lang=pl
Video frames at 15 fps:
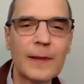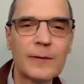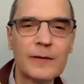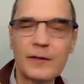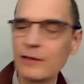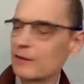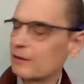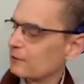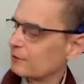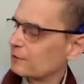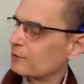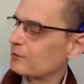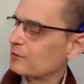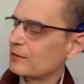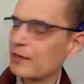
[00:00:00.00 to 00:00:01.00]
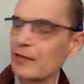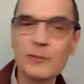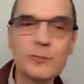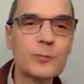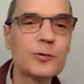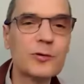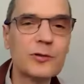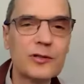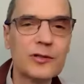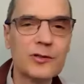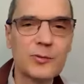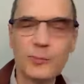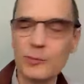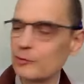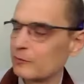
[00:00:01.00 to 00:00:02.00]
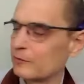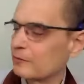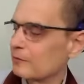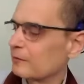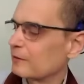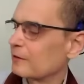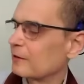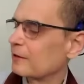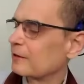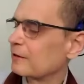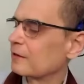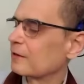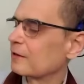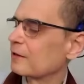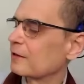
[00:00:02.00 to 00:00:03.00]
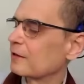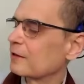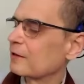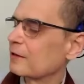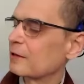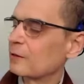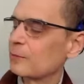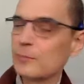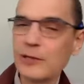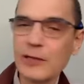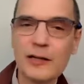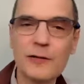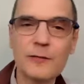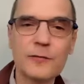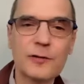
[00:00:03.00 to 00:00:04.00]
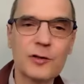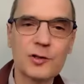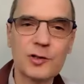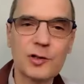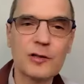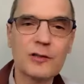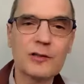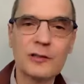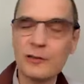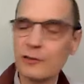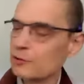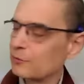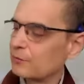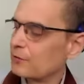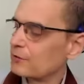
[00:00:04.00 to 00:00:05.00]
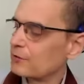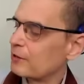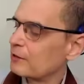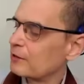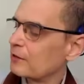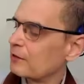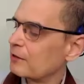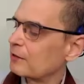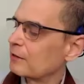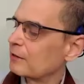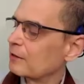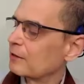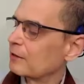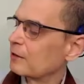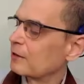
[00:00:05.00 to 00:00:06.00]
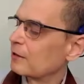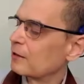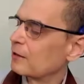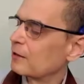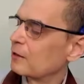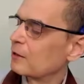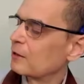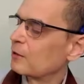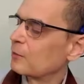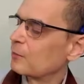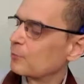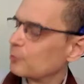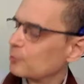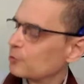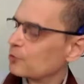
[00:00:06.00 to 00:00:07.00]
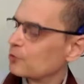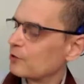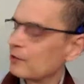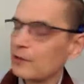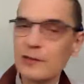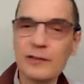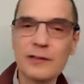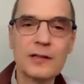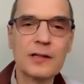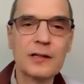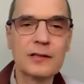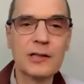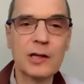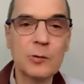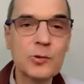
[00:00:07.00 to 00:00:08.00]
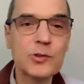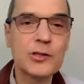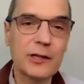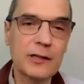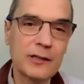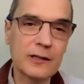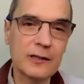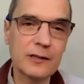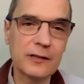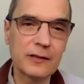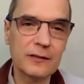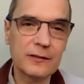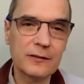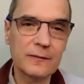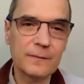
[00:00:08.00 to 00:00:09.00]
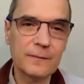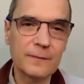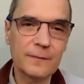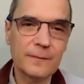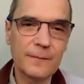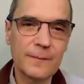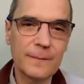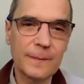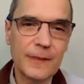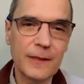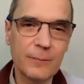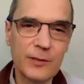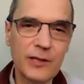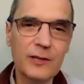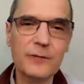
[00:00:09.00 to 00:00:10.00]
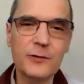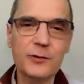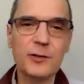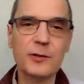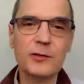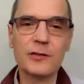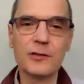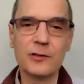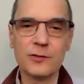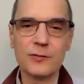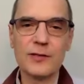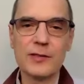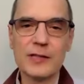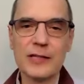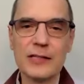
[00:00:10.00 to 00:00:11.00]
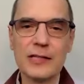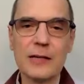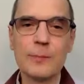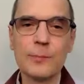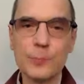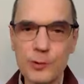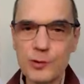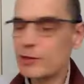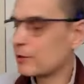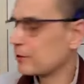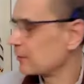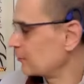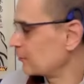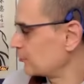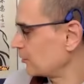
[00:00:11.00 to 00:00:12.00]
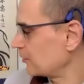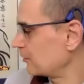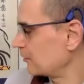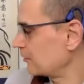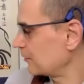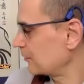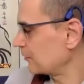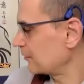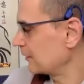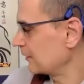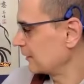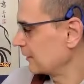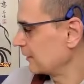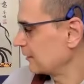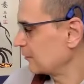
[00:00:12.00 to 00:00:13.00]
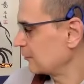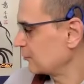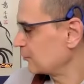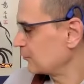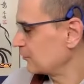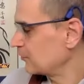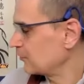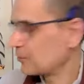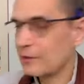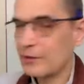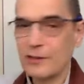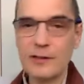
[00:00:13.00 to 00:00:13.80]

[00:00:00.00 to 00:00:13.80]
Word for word: E, cel buddyzmu, ok? Pierw osiągnij oświecenie, później nauczaj innych. Pierw osiągnij oświecenie, później nauczaj innych oczywiście